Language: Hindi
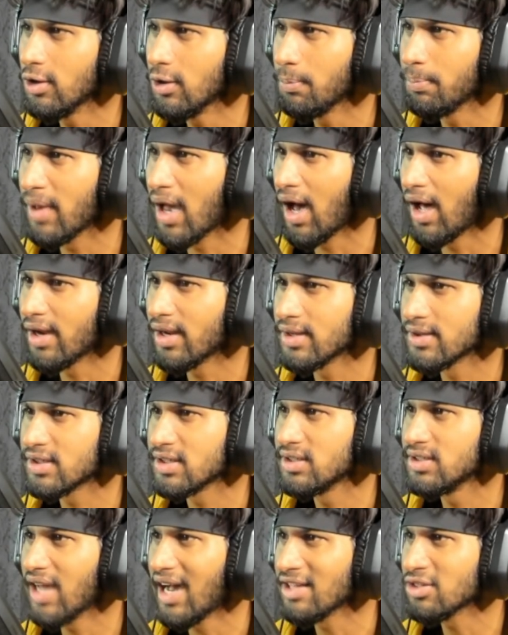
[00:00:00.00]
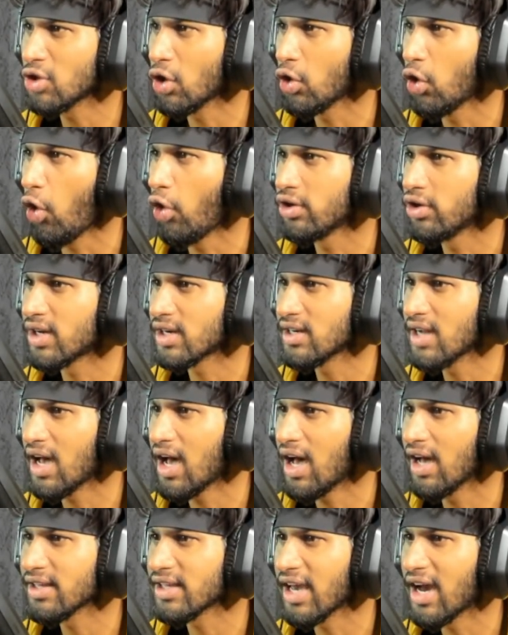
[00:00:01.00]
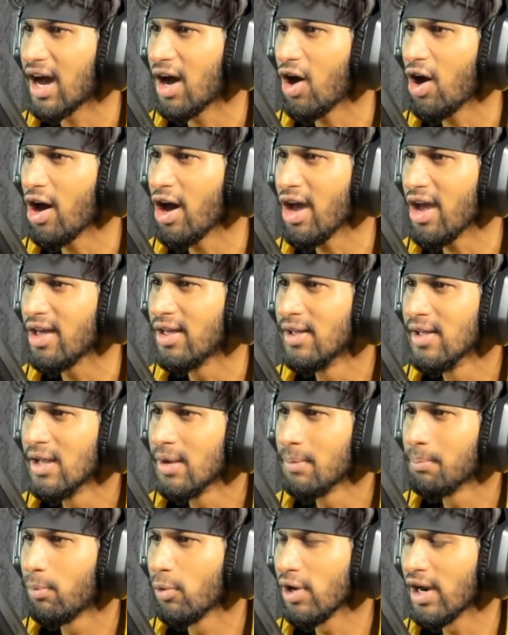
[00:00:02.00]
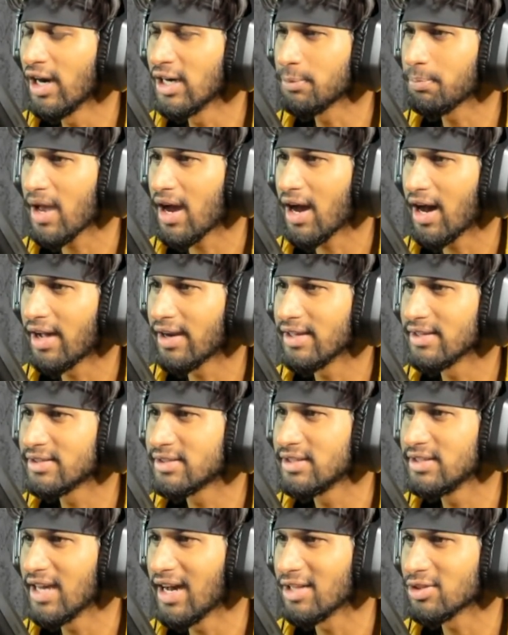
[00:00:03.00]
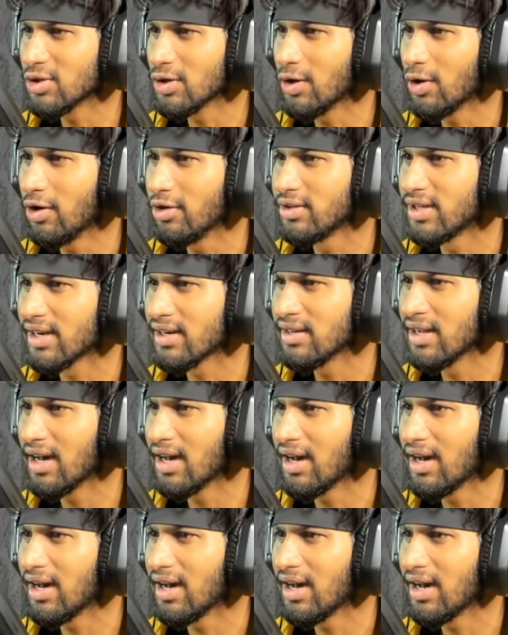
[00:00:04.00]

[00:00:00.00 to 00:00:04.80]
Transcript: प्यार किया तो डरना क्या बुलेट प्यार किया तो डरना